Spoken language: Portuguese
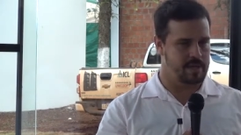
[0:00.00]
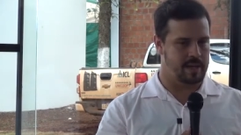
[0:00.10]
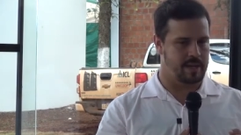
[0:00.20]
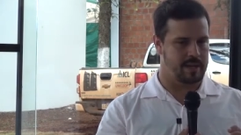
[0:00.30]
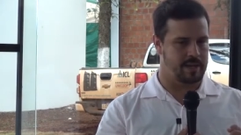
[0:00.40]

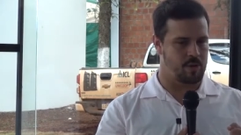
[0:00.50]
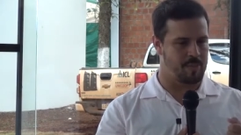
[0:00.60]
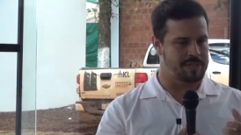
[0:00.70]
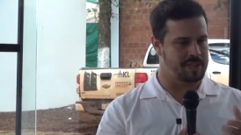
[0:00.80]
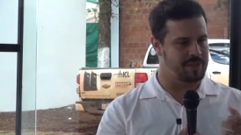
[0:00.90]
é,
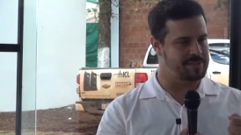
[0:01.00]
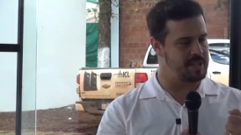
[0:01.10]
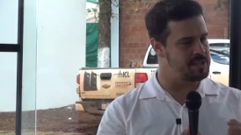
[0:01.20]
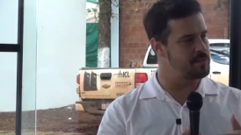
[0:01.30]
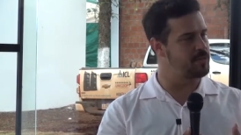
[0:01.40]
combatendo a
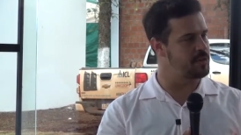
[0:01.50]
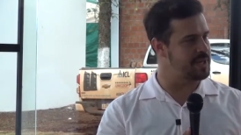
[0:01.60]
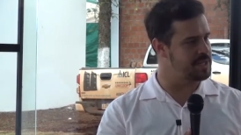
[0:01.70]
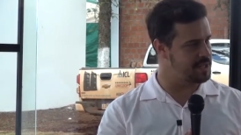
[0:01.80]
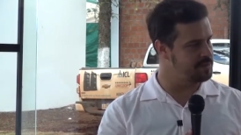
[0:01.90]

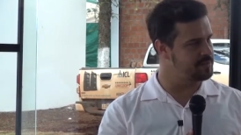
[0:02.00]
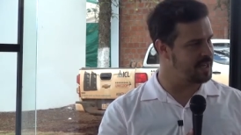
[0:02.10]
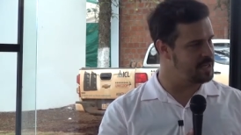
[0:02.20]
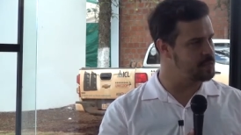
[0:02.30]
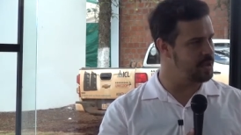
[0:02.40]
desinformação
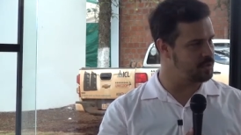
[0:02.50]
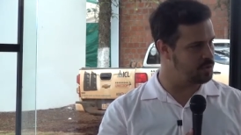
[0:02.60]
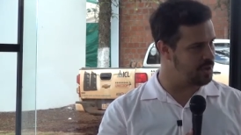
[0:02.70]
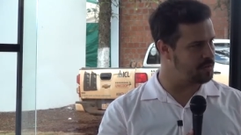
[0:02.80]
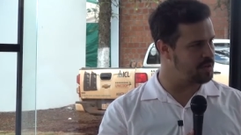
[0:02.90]
a respeito
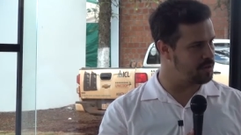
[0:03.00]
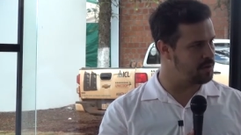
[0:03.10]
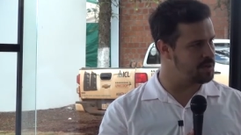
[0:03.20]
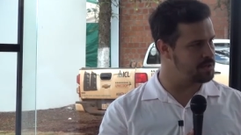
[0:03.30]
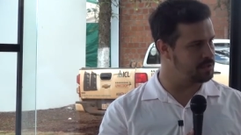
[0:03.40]
do agronegócio.